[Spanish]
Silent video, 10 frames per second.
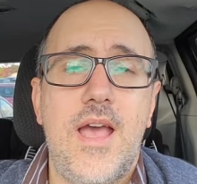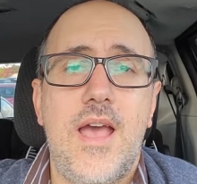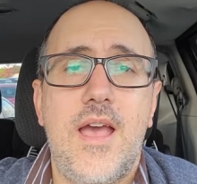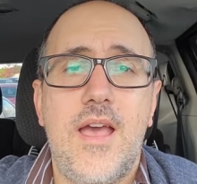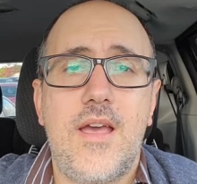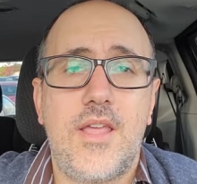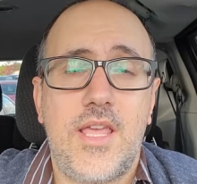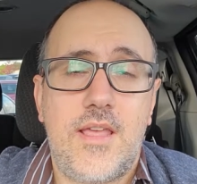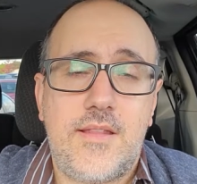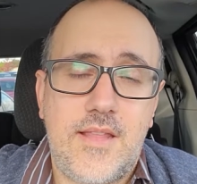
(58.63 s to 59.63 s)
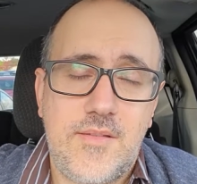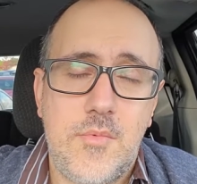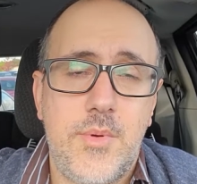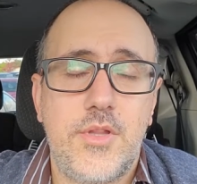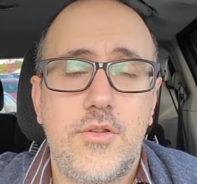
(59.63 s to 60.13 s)
hasta
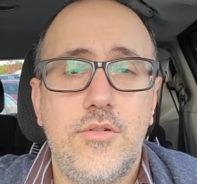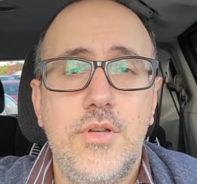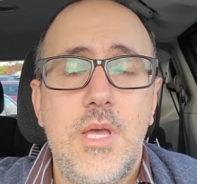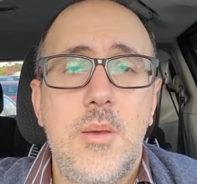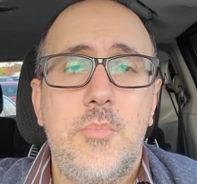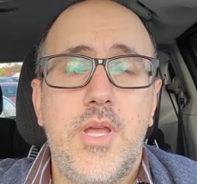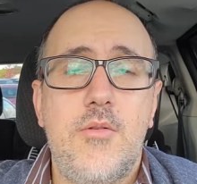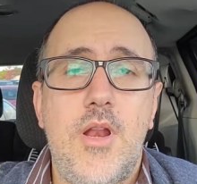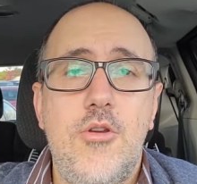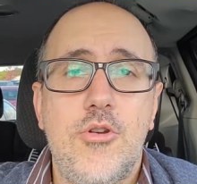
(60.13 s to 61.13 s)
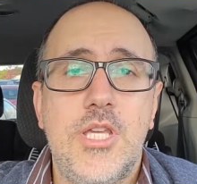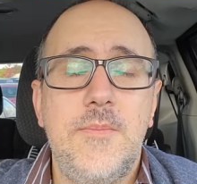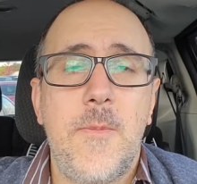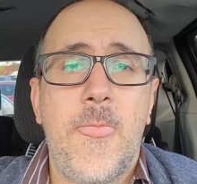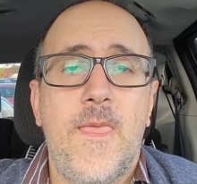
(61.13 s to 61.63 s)
ese momento, ¿no? Pero a
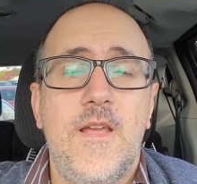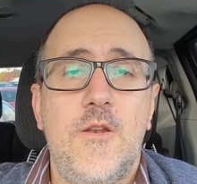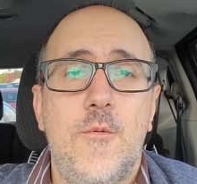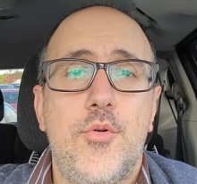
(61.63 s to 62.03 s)
Loki eh, lo